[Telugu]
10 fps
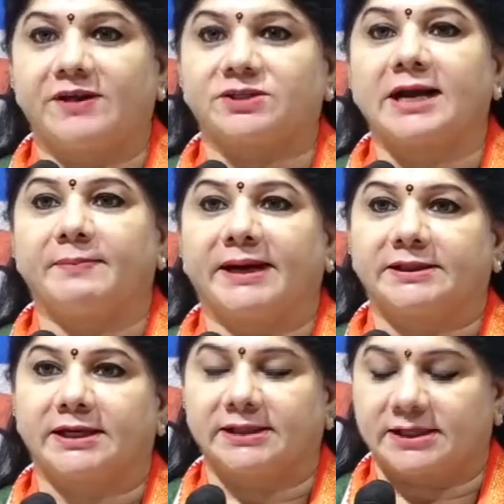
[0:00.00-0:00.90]
విచార
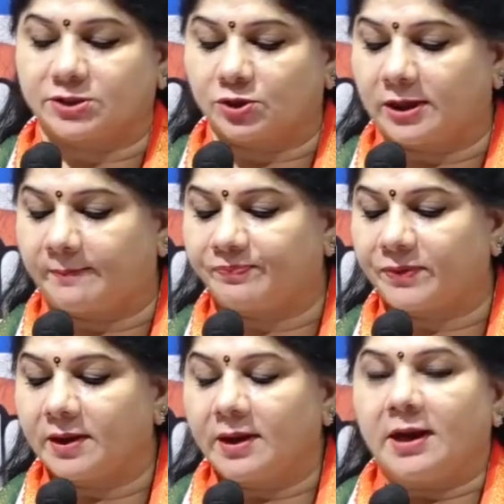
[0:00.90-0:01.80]
మైత్రిని తెస్తున్నాం
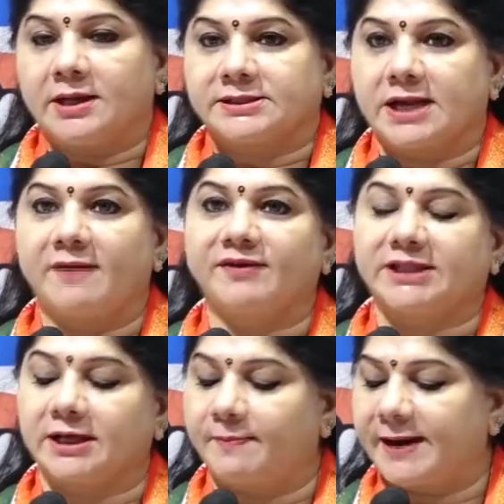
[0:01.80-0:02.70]

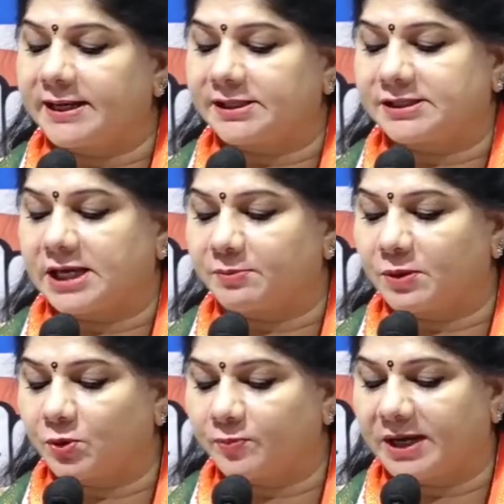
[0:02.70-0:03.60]
సావిత్రిబాయి
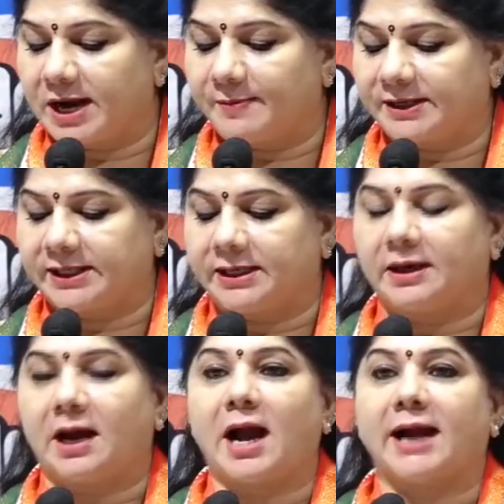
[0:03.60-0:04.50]
జన్మభూమి కాబట్టి
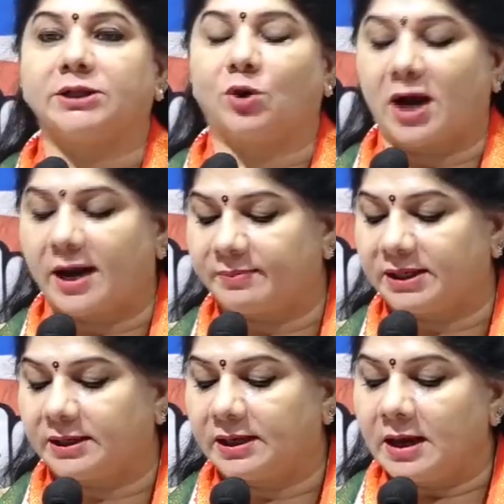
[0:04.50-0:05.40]
ఐదో
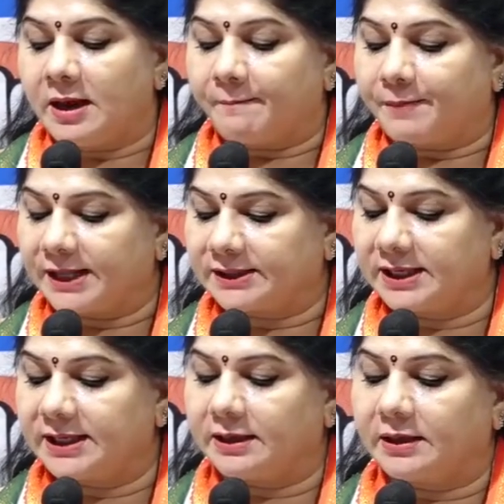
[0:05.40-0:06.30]
హామీ
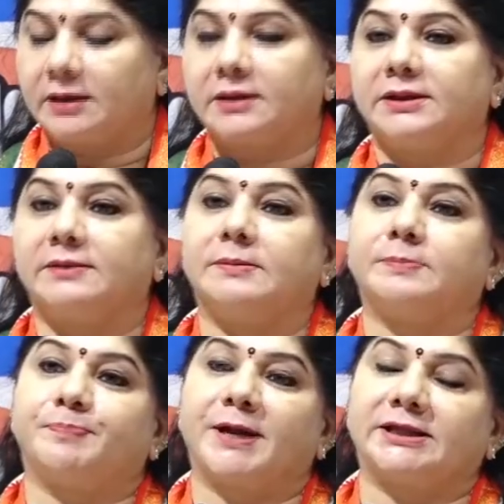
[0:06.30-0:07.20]
ప్రతి
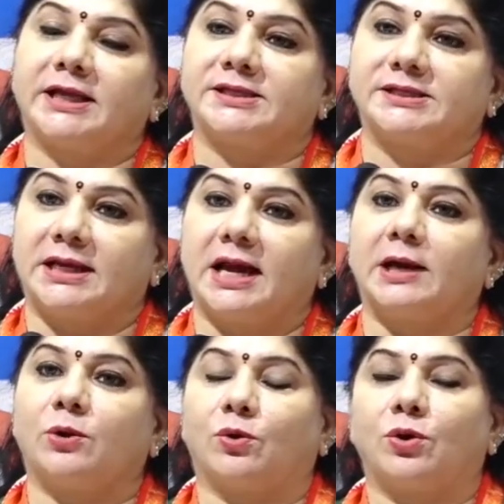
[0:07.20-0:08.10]
ప్రతి
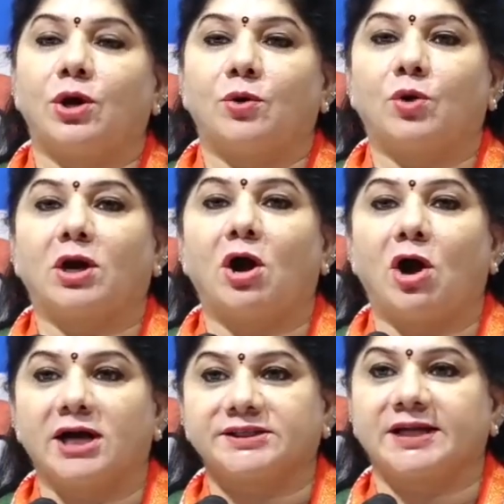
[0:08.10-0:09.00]
జిల్లాలో ఒక
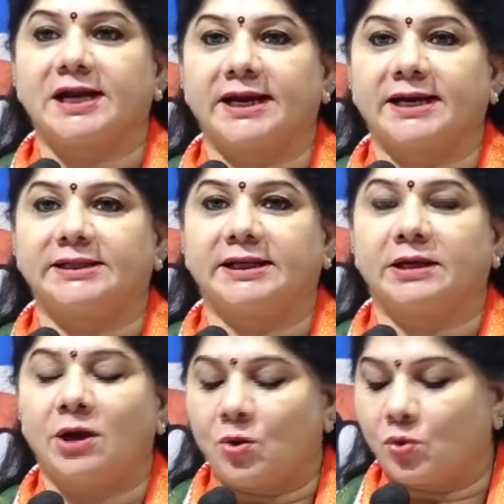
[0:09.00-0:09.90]
హాస్టల్ అనేది
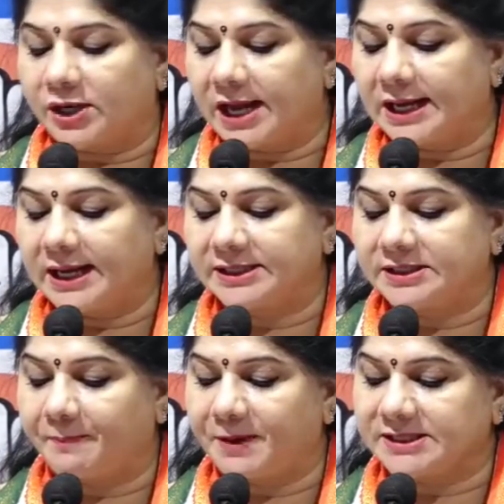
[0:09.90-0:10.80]
ఉండాలి
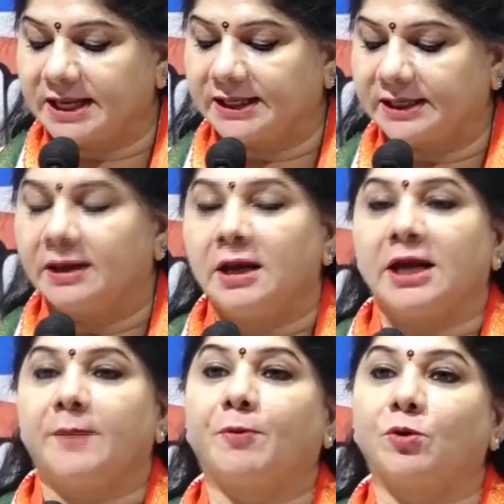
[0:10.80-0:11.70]
అని చెప్పేసి
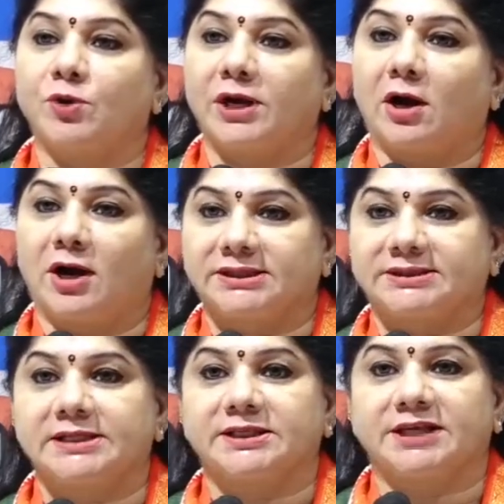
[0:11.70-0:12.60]
ఇప్పుడు ఉన్న
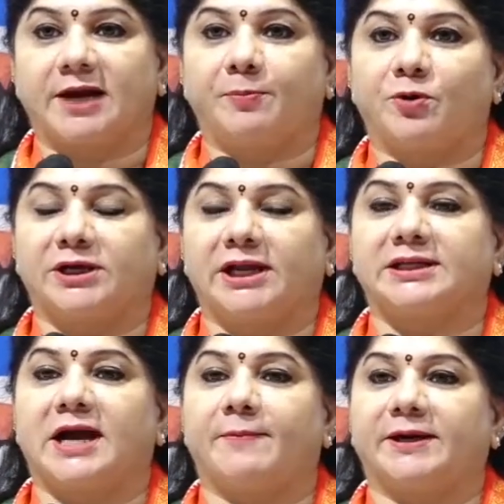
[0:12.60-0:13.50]
హాస్టల్స్
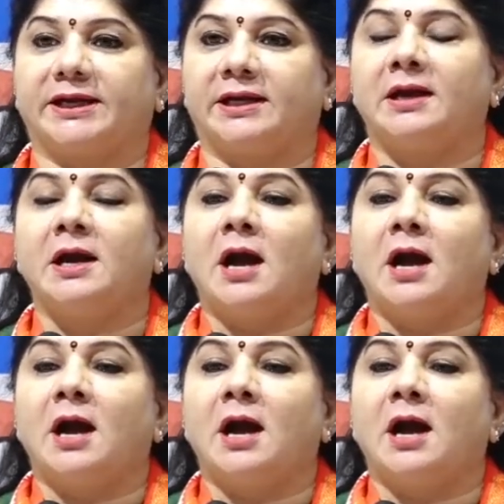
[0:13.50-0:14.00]
సరిపోవట్లేదు కాబట్టి